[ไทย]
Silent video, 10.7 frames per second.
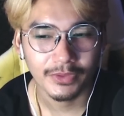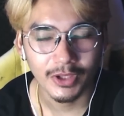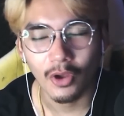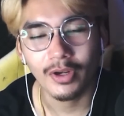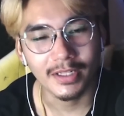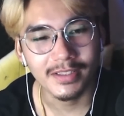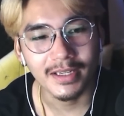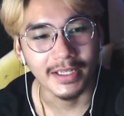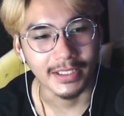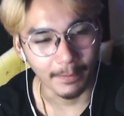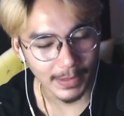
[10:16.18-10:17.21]
ตอนนั้นสนิ
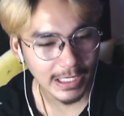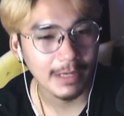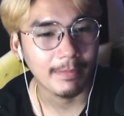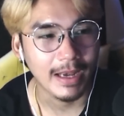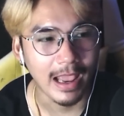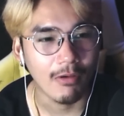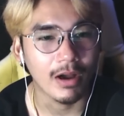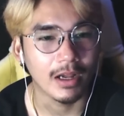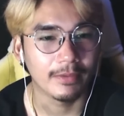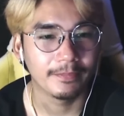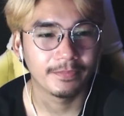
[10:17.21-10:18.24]
ทกับเพื่อนไปแล้วอะ
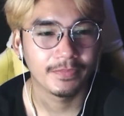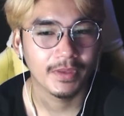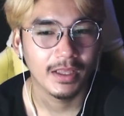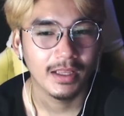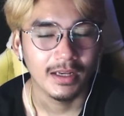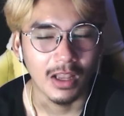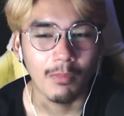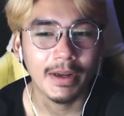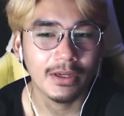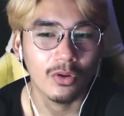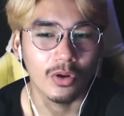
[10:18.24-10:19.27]
แล้ว
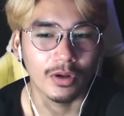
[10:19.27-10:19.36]
มาโด